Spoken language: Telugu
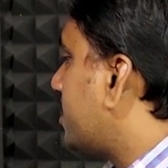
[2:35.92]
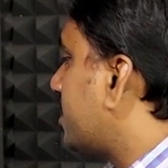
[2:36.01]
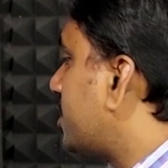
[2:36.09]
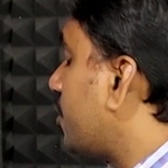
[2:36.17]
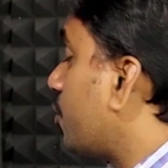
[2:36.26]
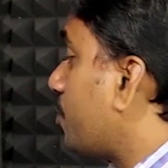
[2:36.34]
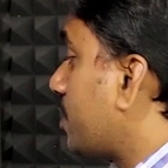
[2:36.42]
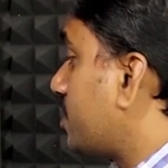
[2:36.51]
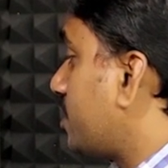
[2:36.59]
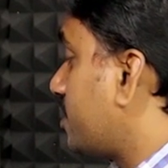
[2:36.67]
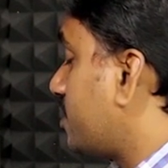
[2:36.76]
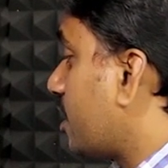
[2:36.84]
సిక్స్టీ వన్
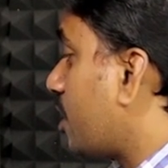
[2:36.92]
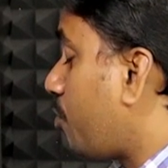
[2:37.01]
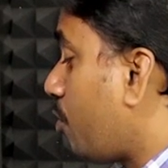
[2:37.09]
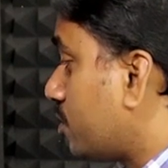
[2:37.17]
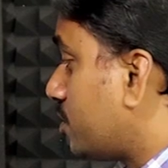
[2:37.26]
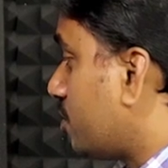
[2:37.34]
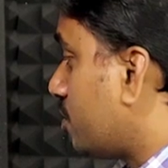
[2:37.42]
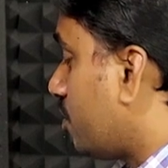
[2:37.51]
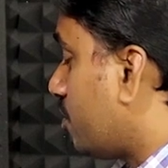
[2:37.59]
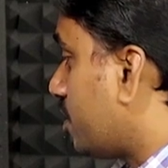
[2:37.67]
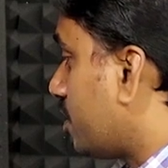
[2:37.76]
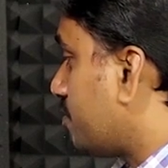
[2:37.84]
పర్సెంటేజ్ దాకా పాజిటివ్గా
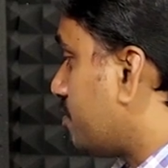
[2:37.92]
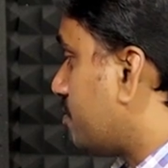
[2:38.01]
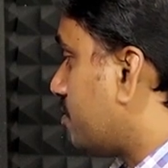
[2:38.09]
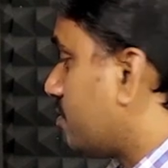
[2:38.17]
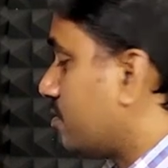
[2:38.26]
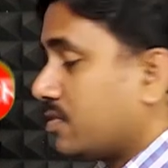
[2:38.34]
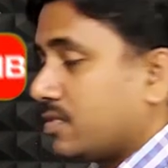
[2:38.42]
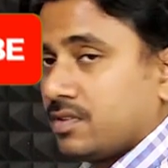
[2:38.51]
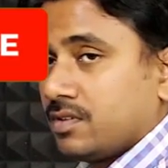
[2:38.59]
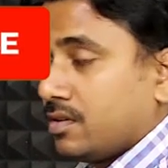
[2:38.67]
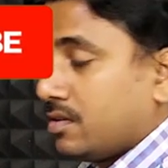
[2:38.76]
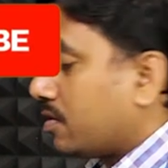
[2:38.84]
ఉంది
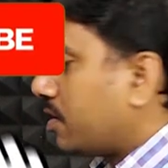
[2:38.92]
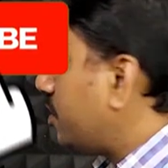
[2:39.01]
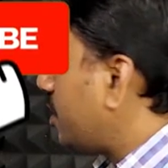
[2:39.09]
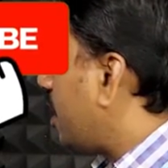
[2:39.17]
ఓకే